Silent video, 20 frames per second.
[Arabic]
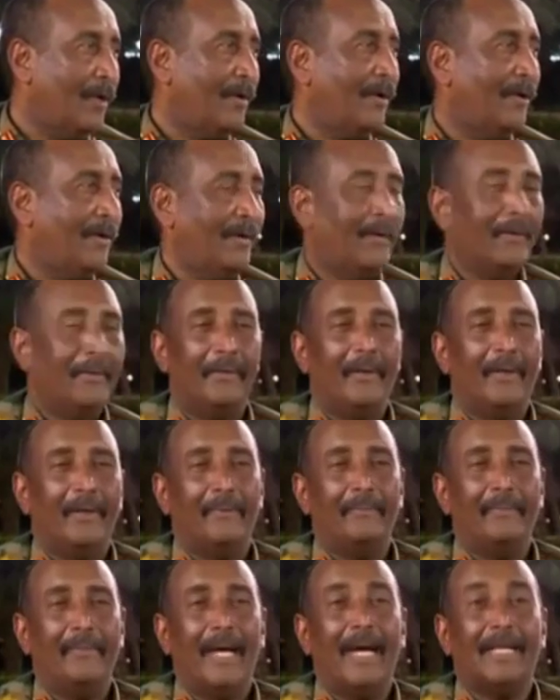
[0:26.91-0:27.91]
آه،
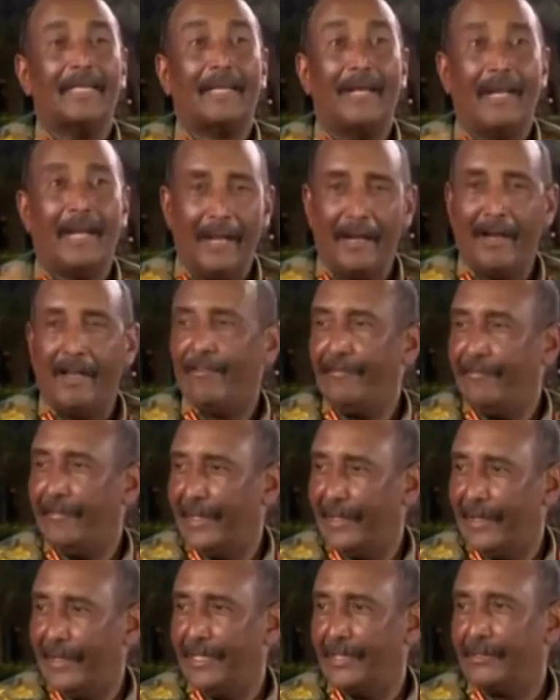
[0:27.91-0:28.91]
مئات الالاف من
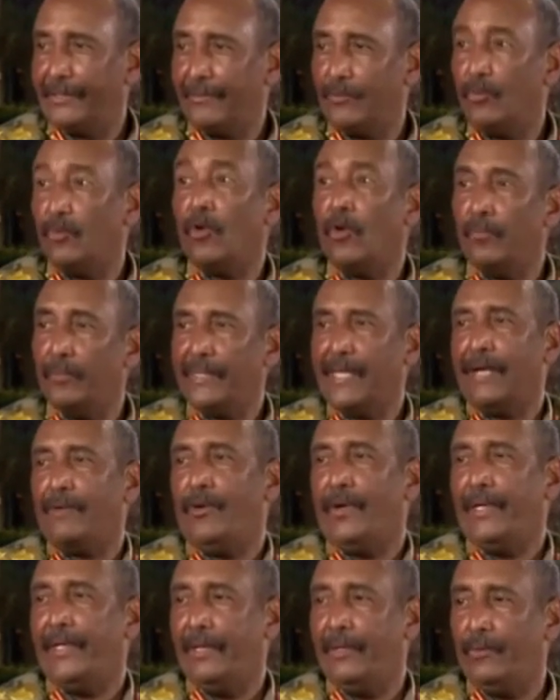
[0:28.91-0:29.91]
الناس كلهم
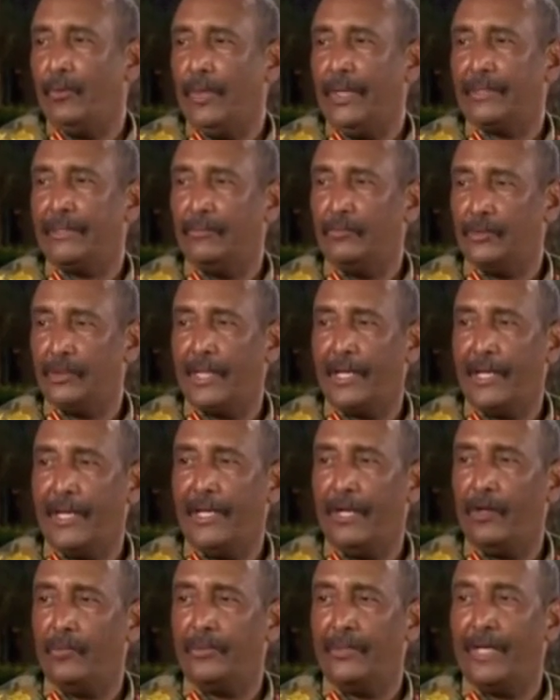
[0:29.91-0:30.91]
بيدافعوا عن القوات
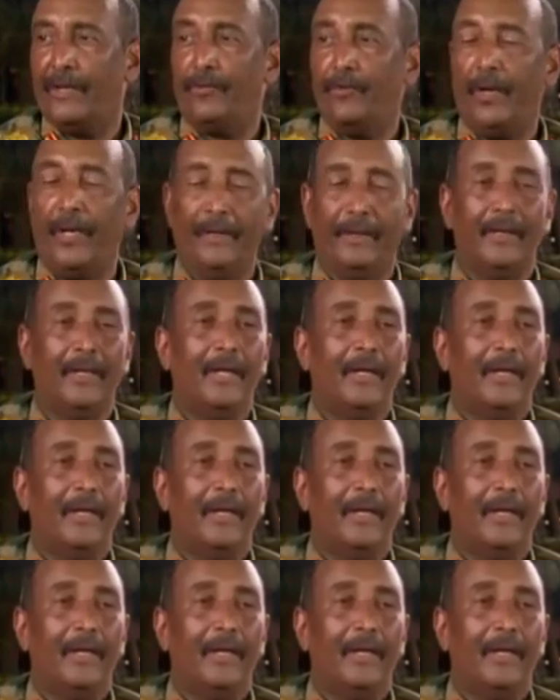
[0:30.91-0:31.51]
المسلحه وبيدافعوا عن